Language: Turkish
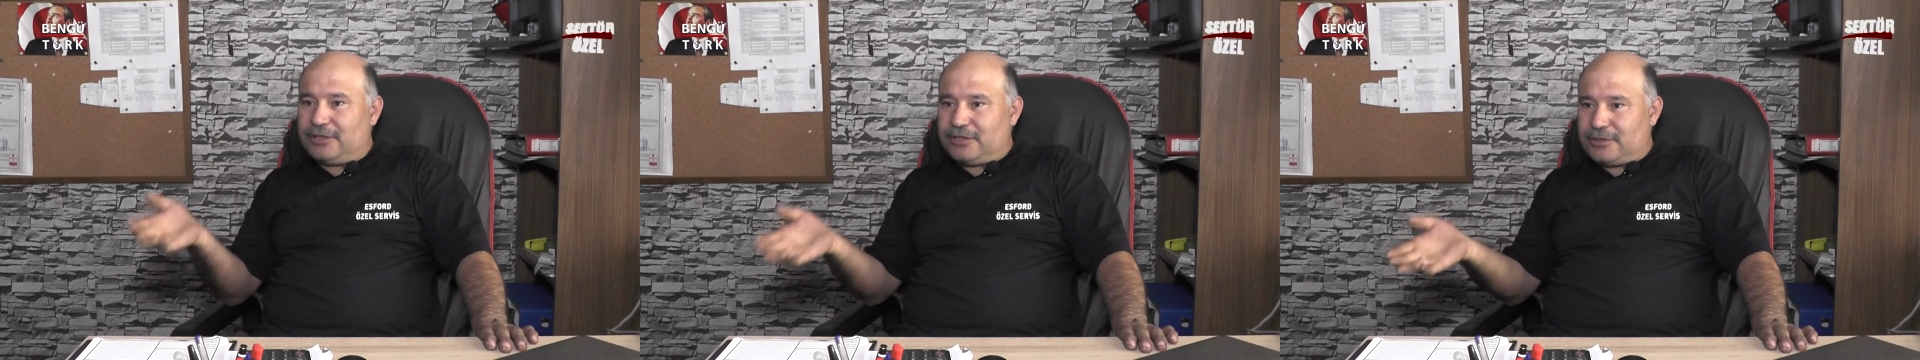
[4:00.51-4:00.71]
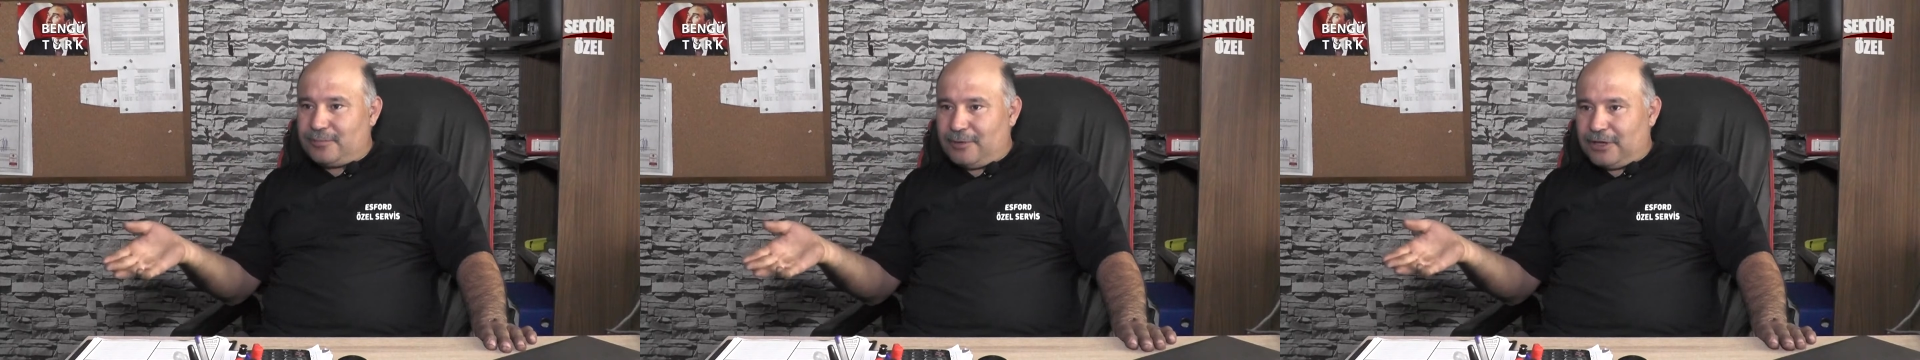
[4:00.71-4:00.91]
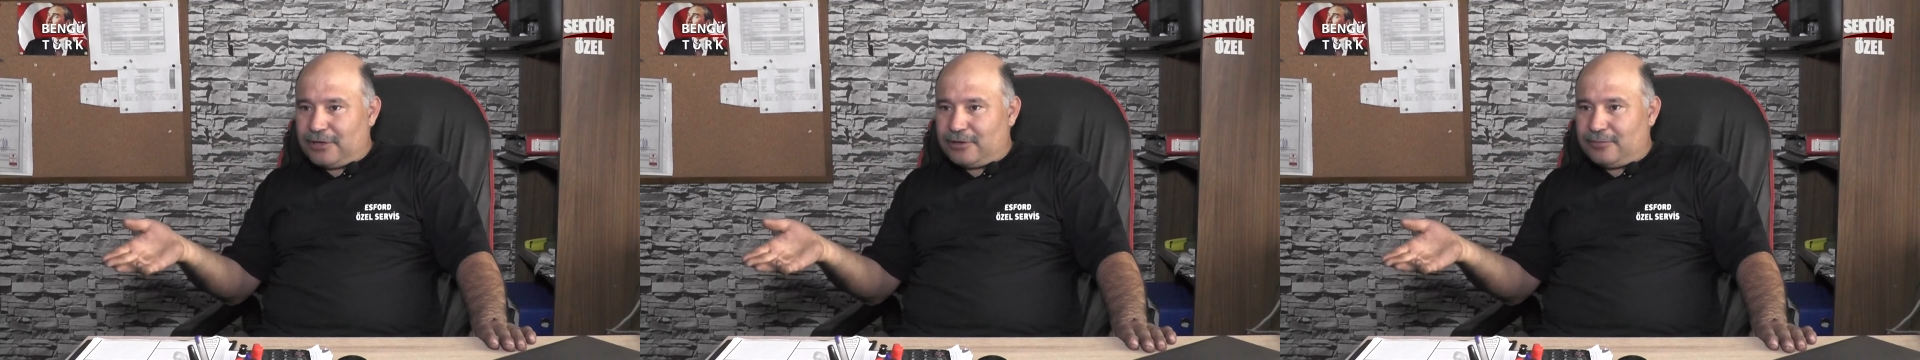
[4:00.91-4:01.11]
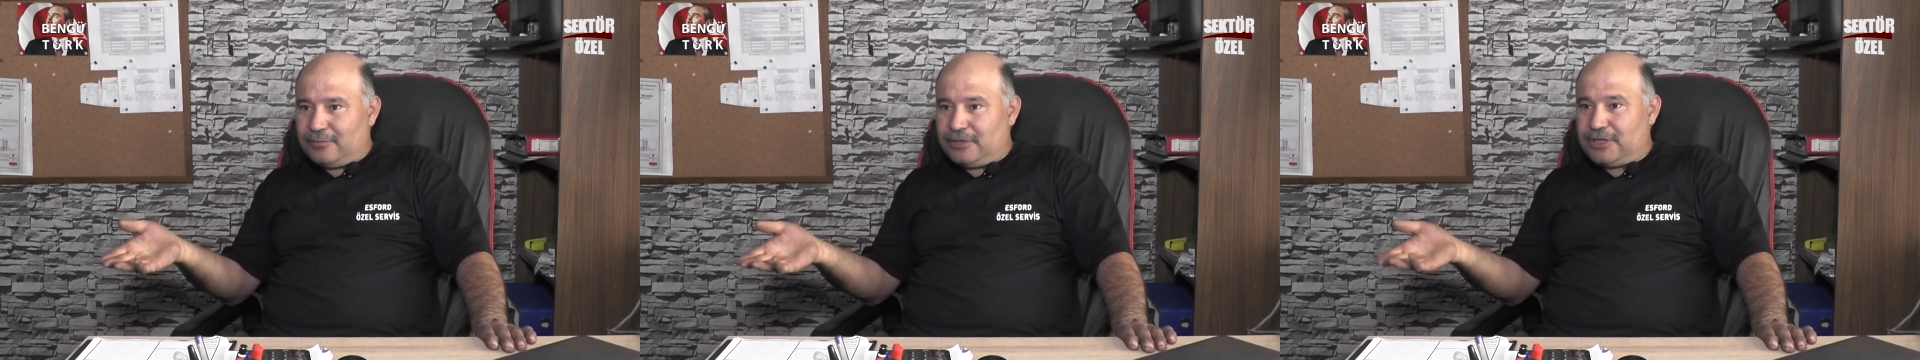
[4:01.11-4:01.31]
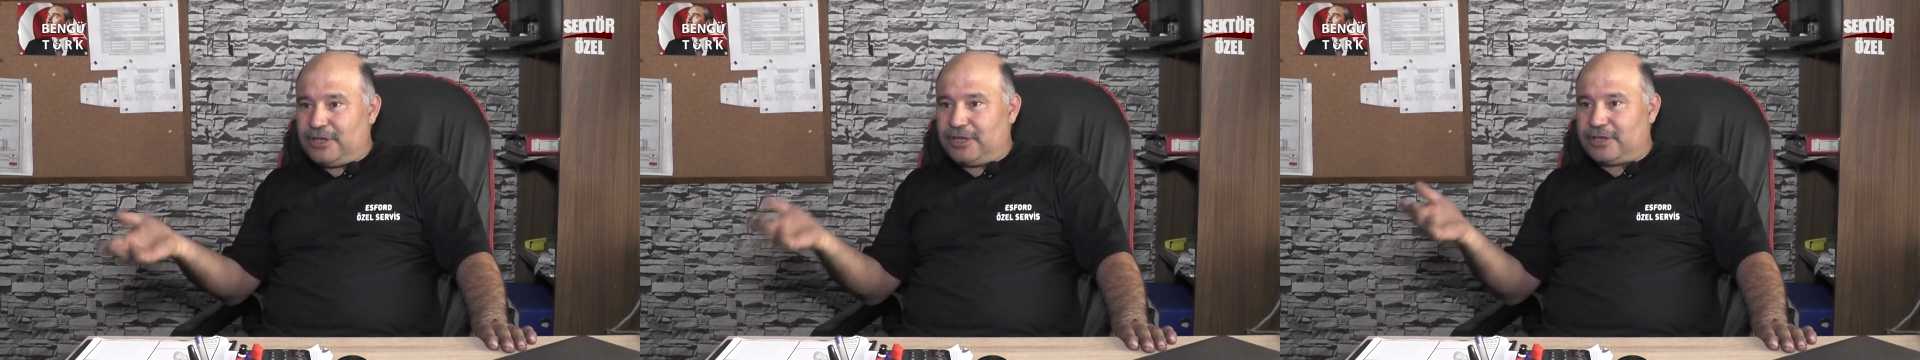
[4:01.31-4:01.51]
danışma
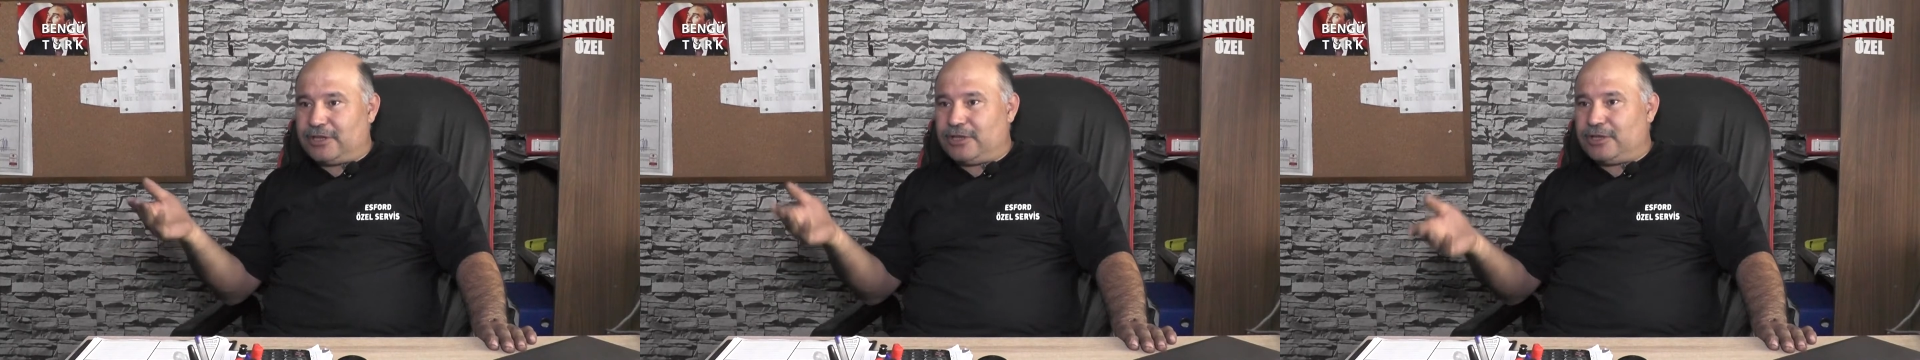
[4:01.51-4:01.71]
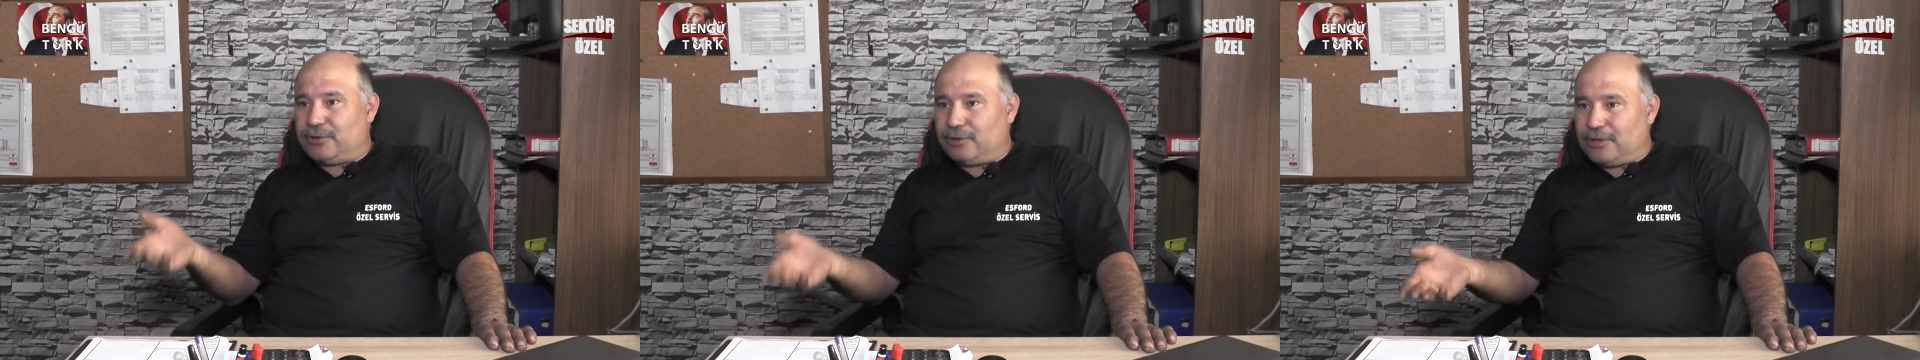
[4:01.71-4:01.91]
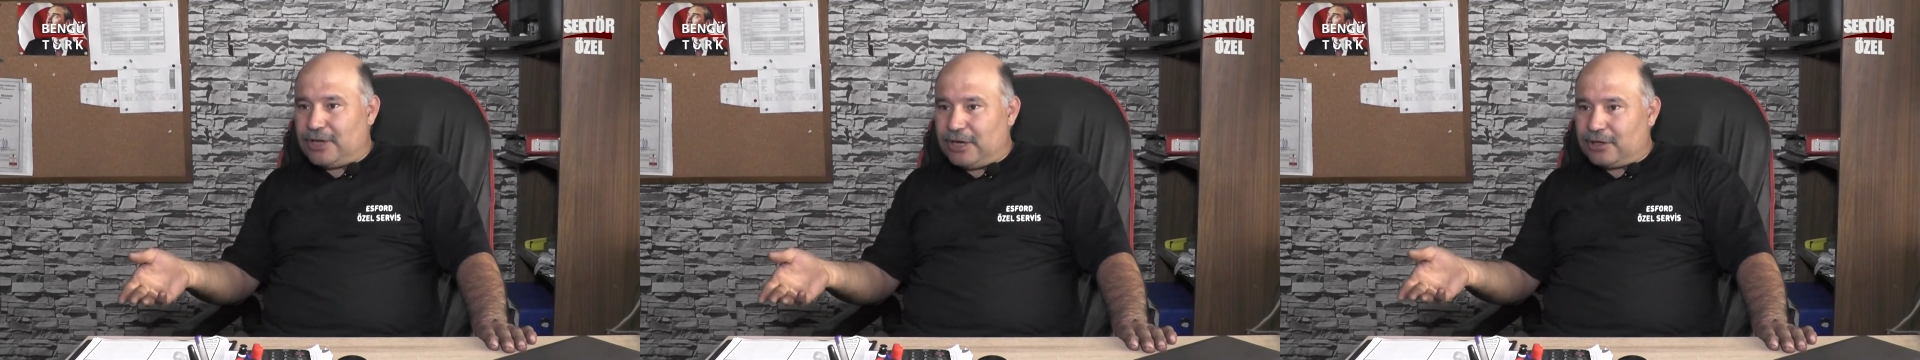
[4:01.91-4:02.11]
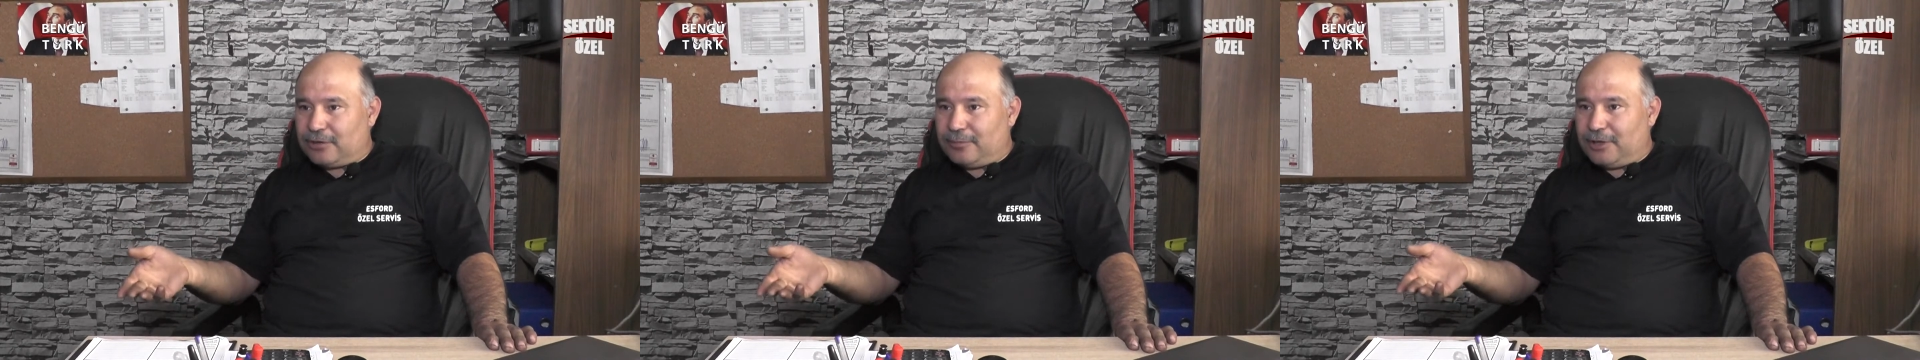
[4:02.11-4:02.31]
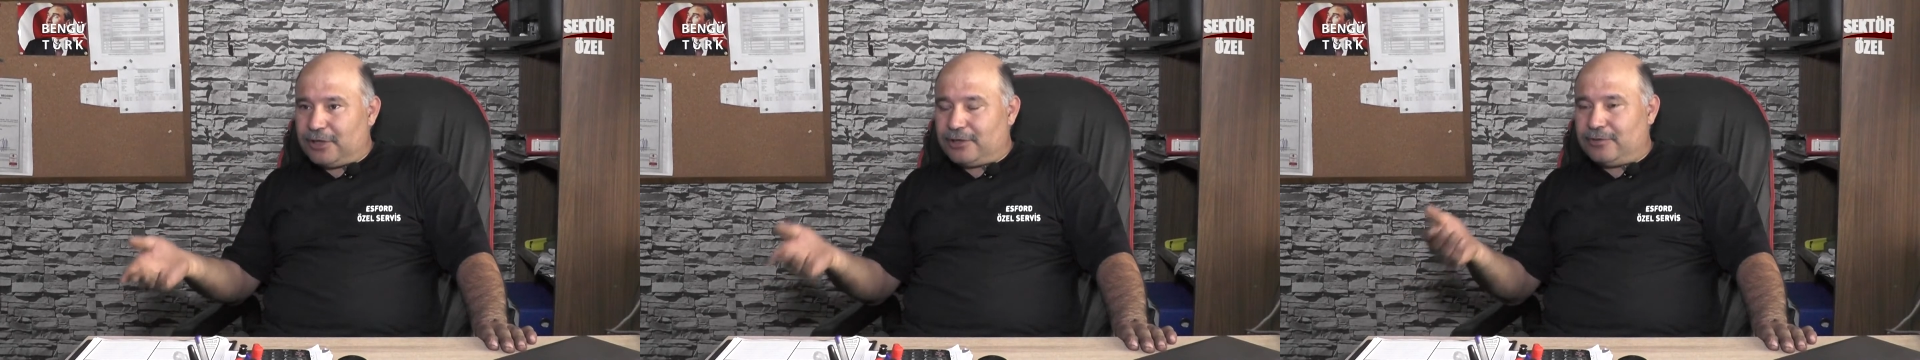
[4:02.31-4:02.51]
hattımız, teknik yol
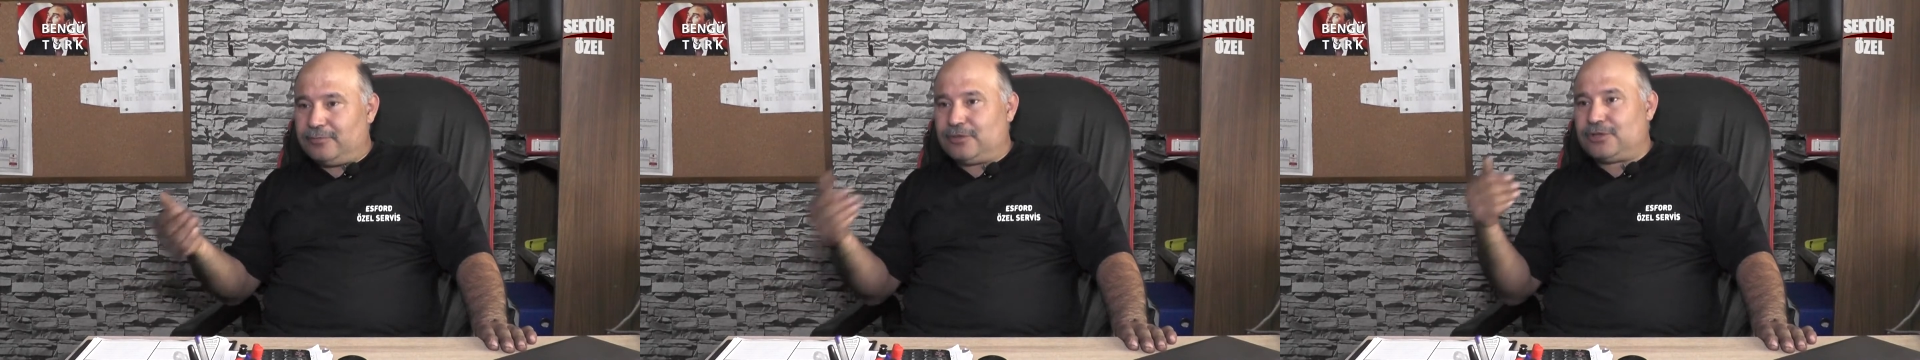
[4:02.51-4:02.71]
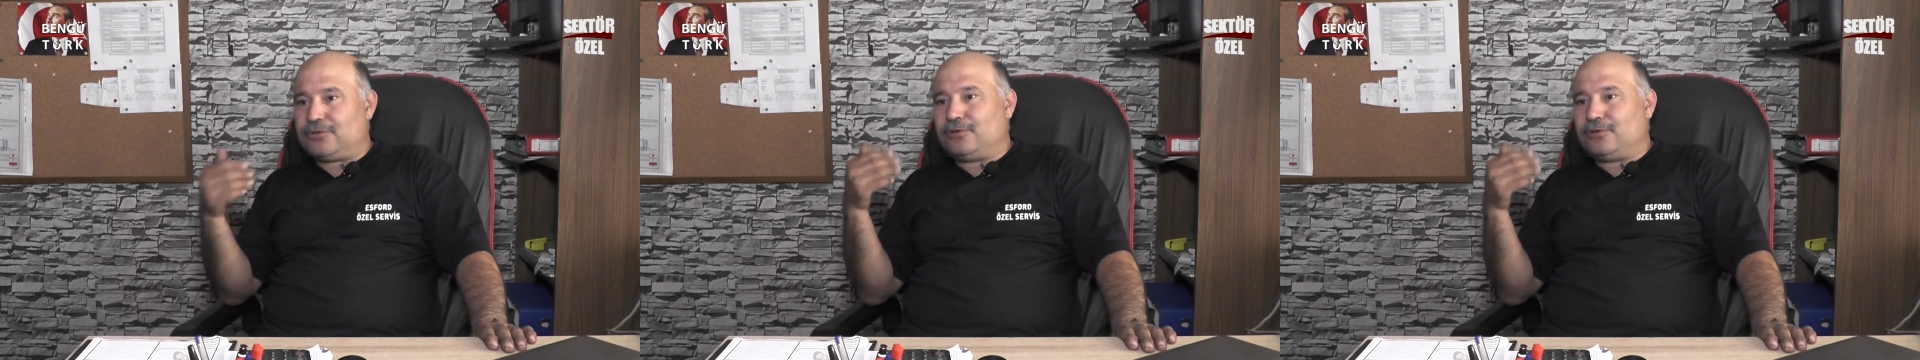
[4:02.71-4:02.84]
yardımı hattımız,